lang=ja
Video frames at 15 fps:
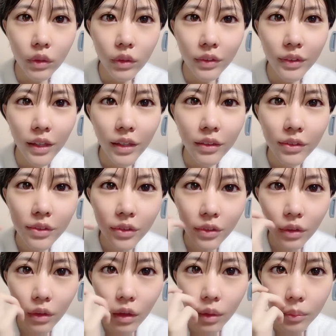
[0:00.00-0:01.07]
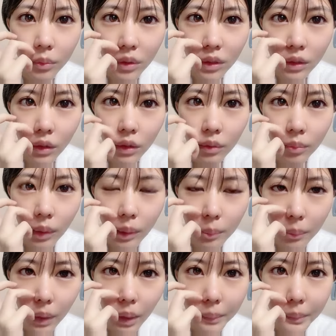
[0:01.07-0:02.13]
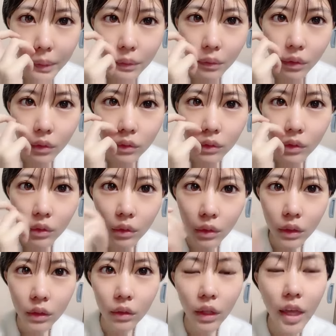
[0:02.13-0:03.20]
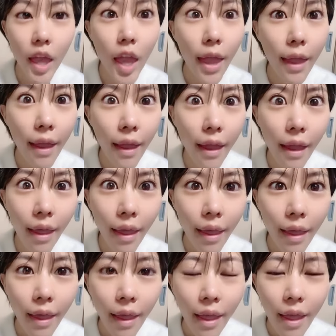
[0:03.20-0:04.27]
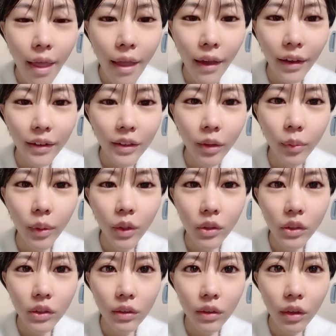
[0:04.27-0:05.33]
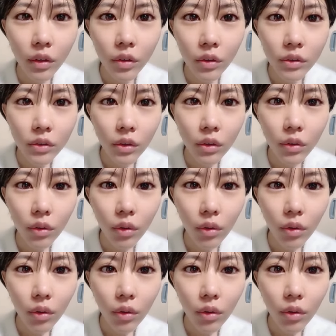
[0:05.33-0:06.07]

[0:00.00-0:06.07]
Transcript: ステージ上ではモニターでメンバー名とか入ってたからいいええー、やば気づけんかった